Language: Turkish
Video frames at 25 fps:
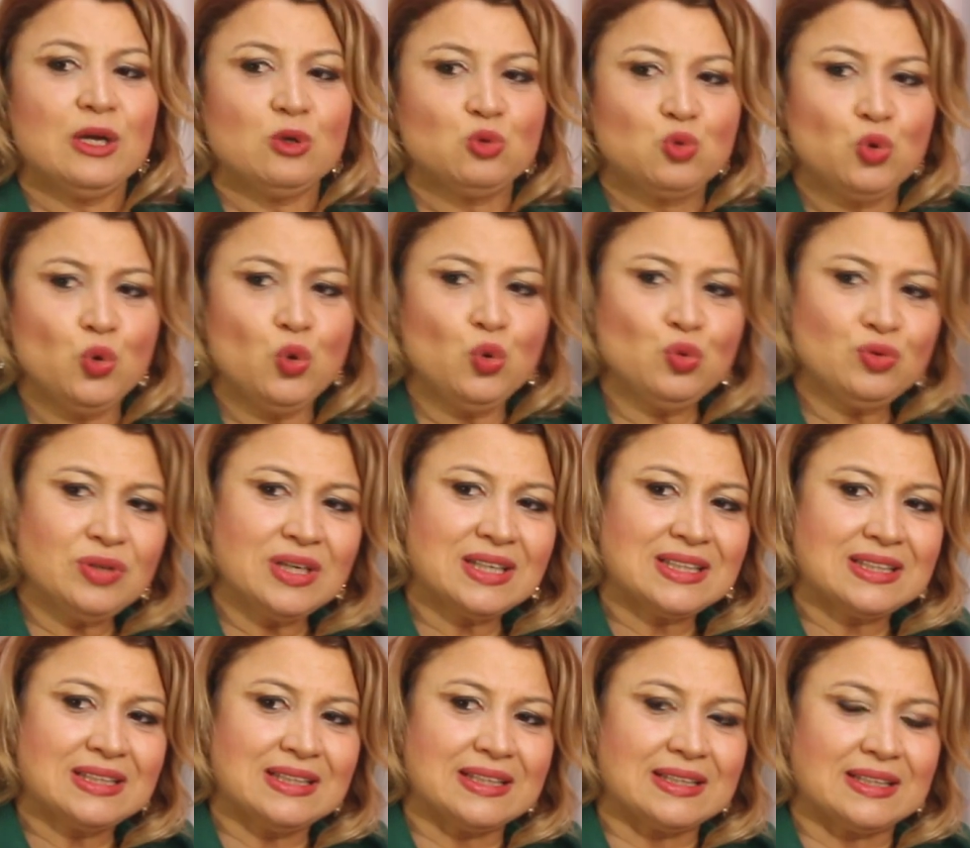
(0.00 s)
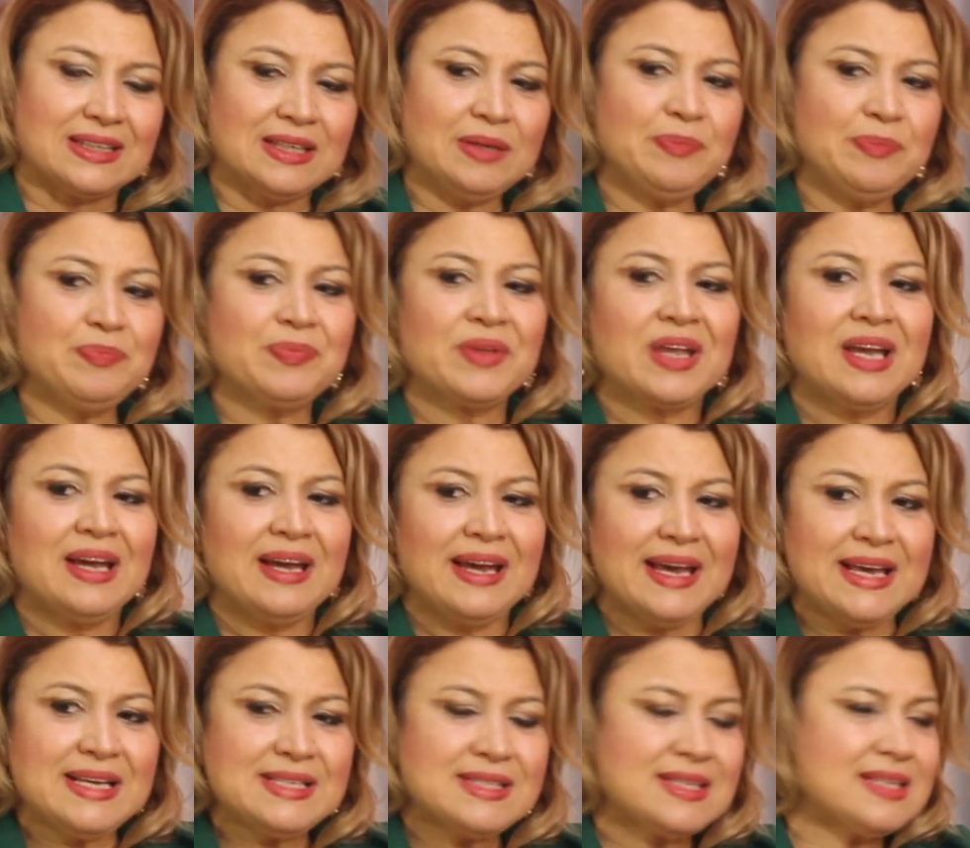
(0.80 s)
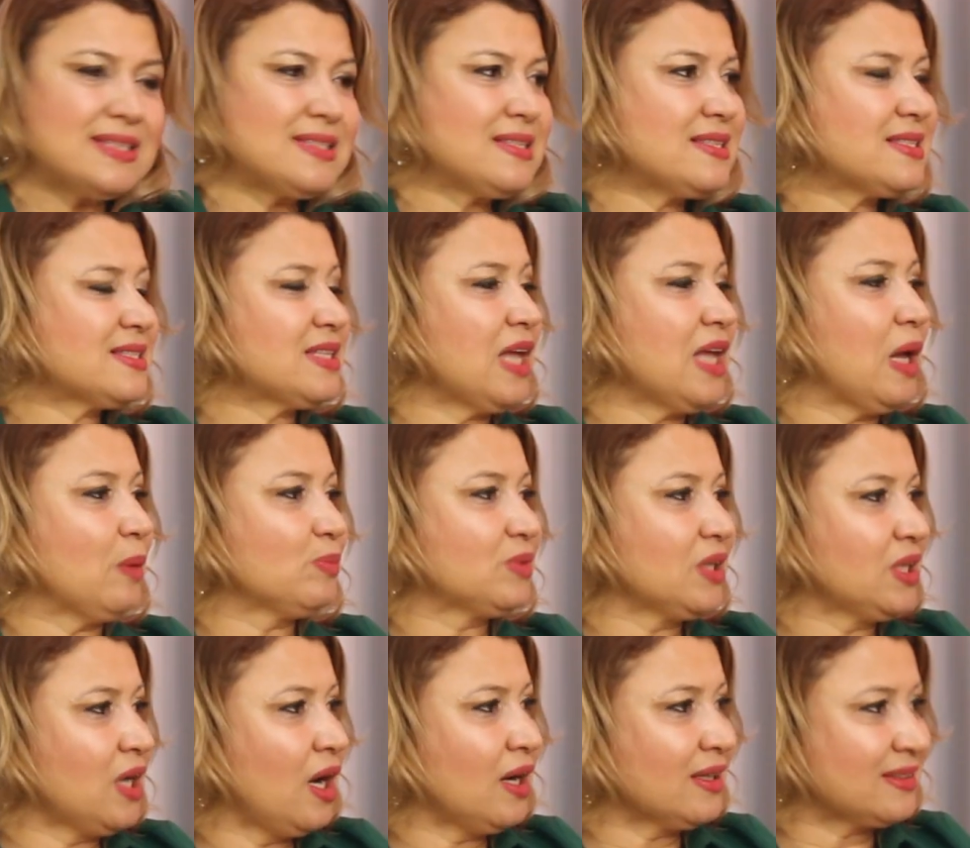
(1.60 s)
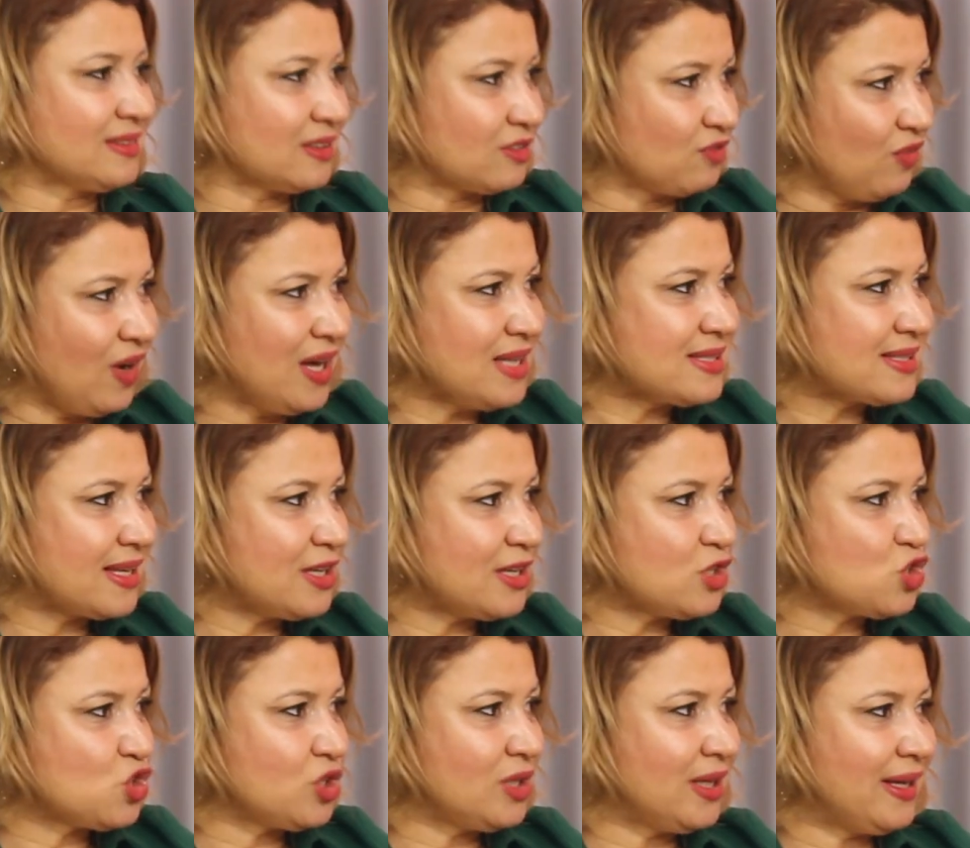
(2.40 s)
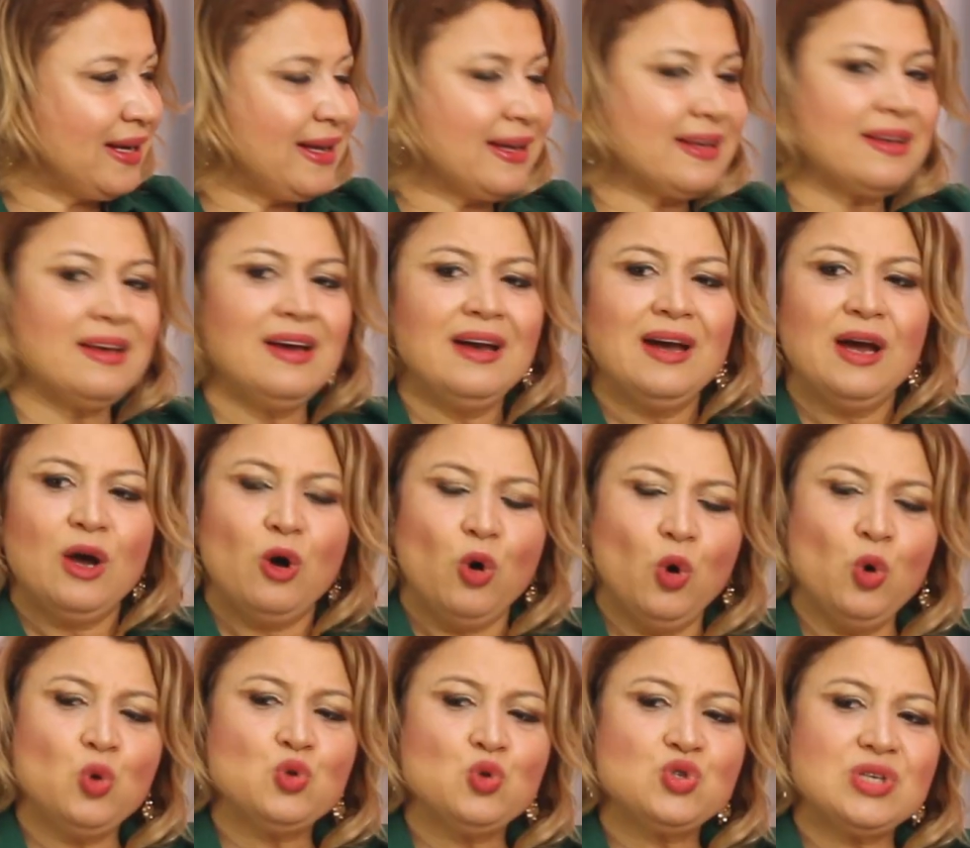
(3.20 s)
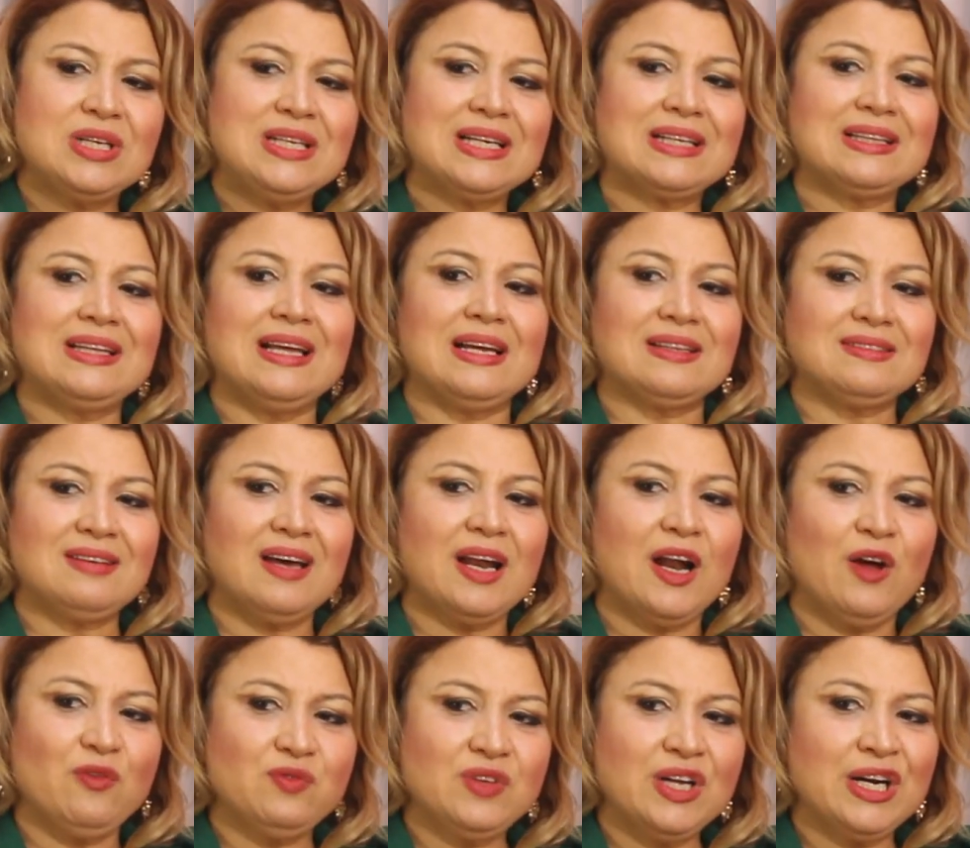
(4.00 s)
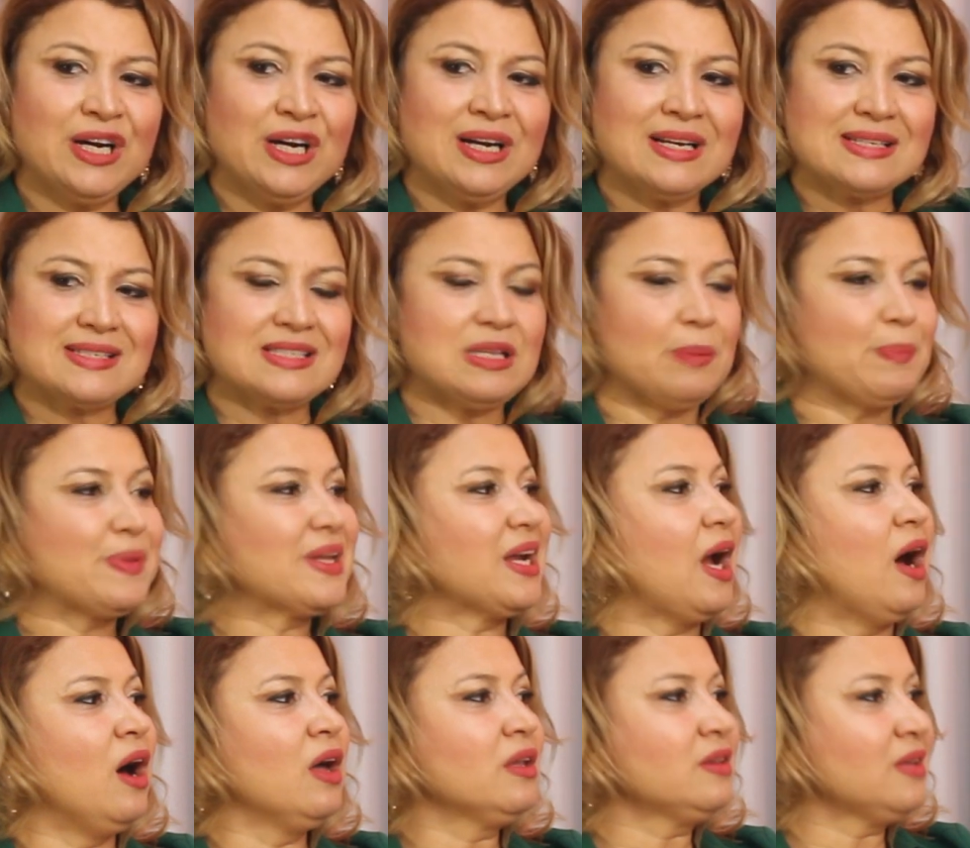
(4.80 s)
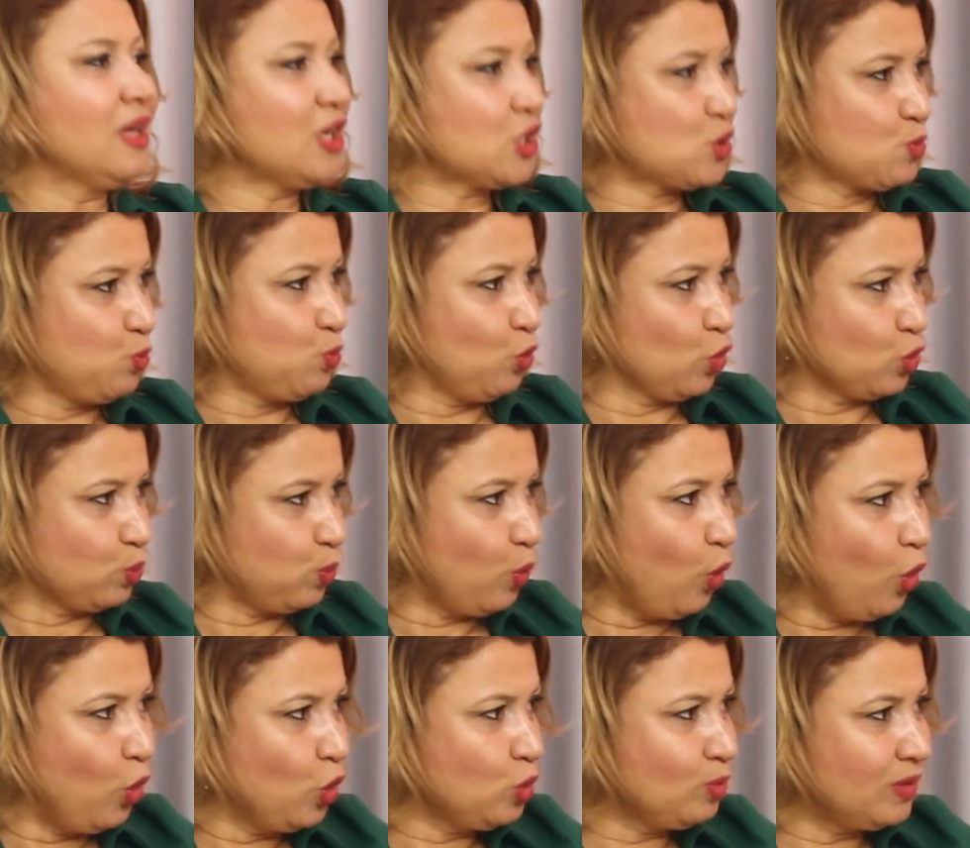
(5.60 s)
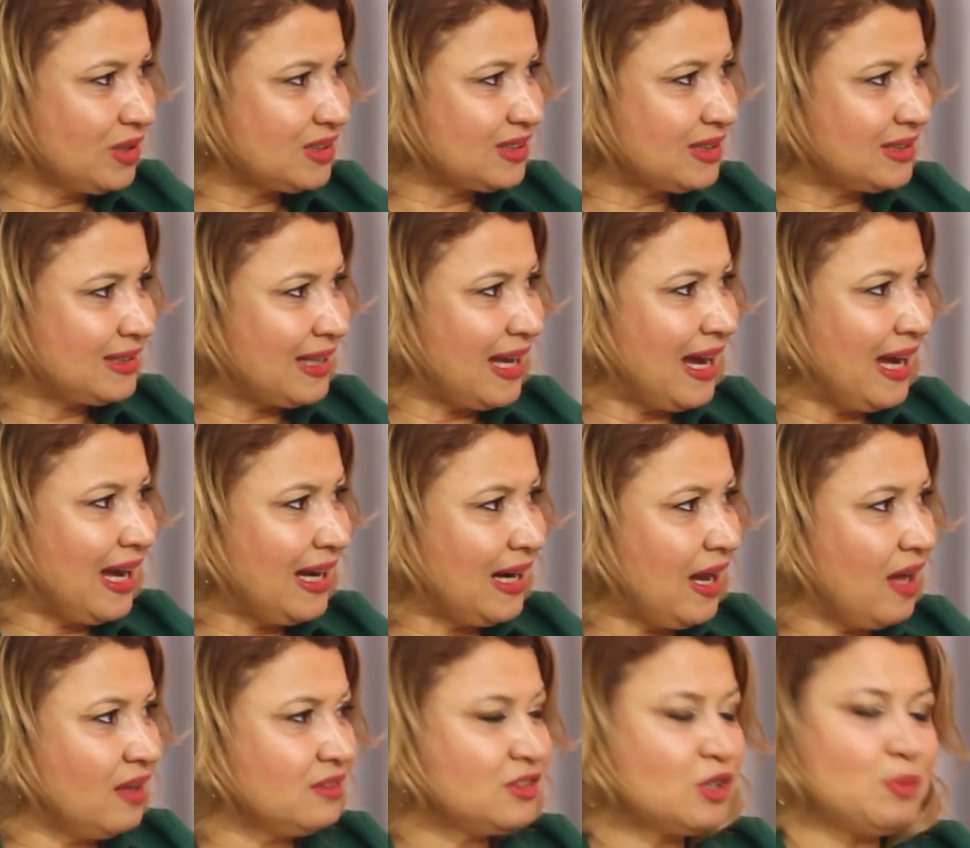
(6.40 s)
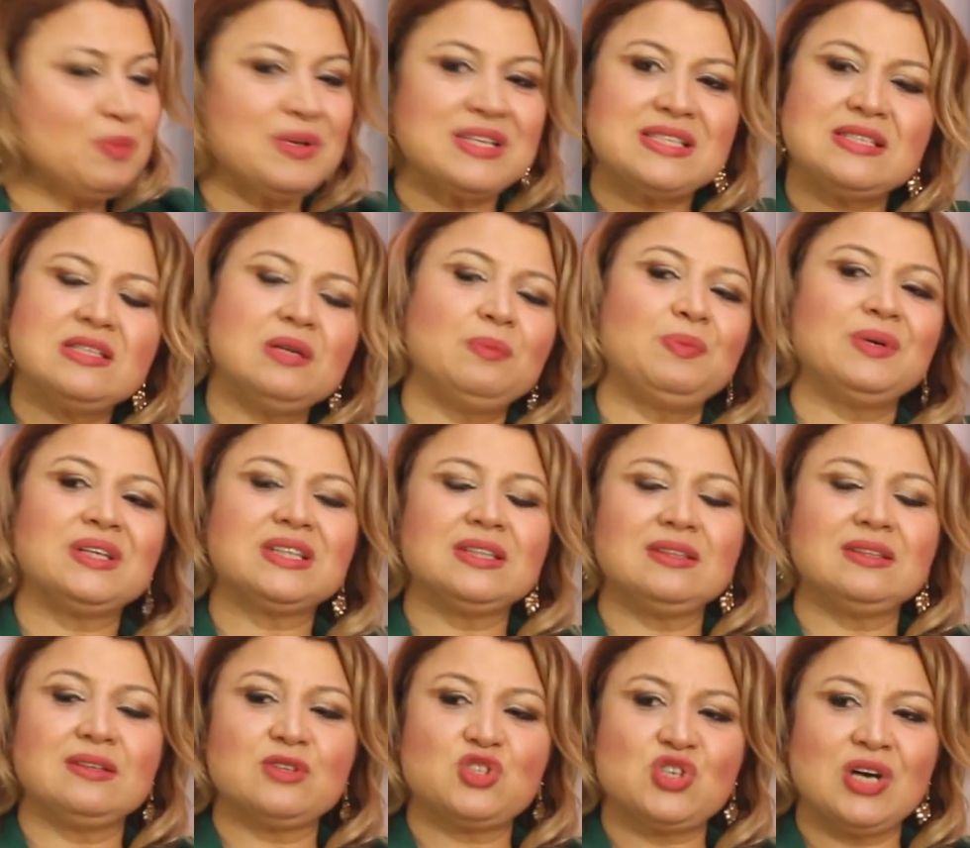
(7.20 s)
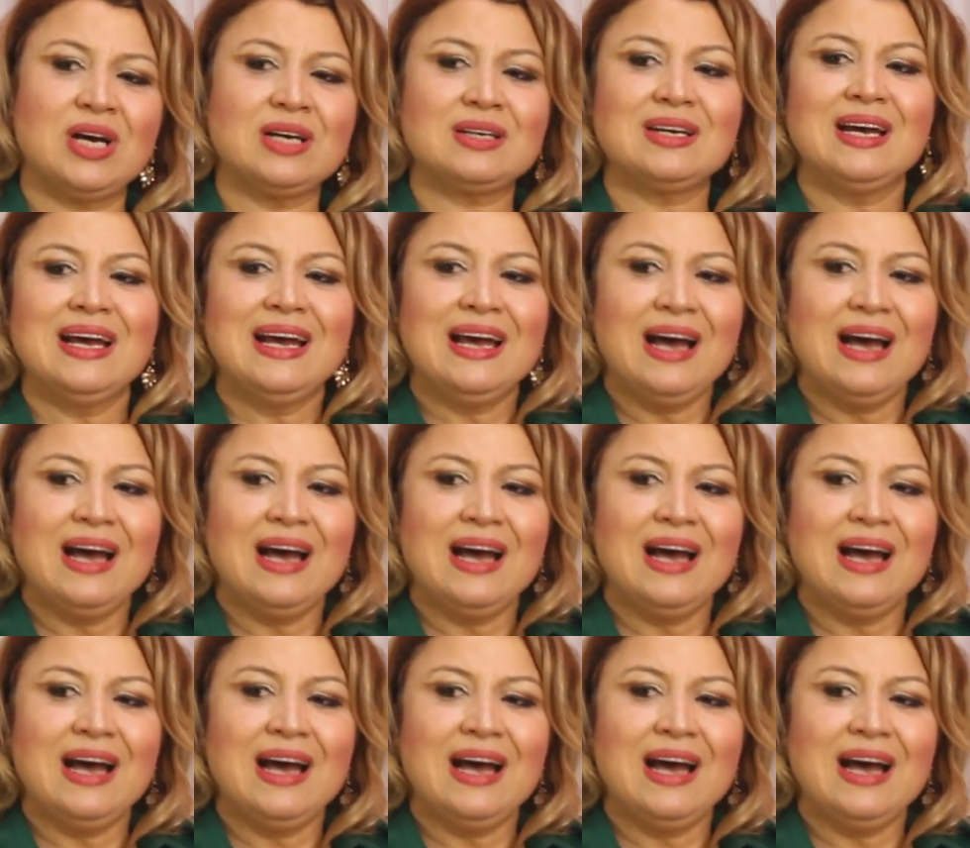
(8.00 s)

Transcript: Düğün takıları eski sistemden artık vazgeçilerek öncelikle taraflar arasında bir anlaşma olup olmadığı değerlendirmesine bakılacak.